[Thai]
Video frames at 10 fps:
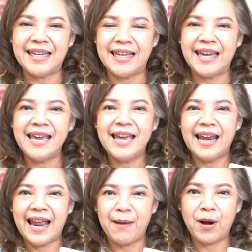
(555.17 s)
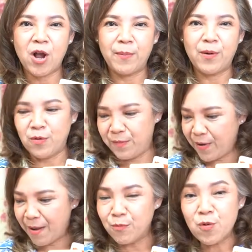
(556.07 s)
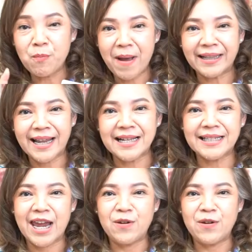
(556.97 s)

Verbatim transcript: ดีๆนะประกอบกับคุณมีความมุ่งมั่นตั้งใจ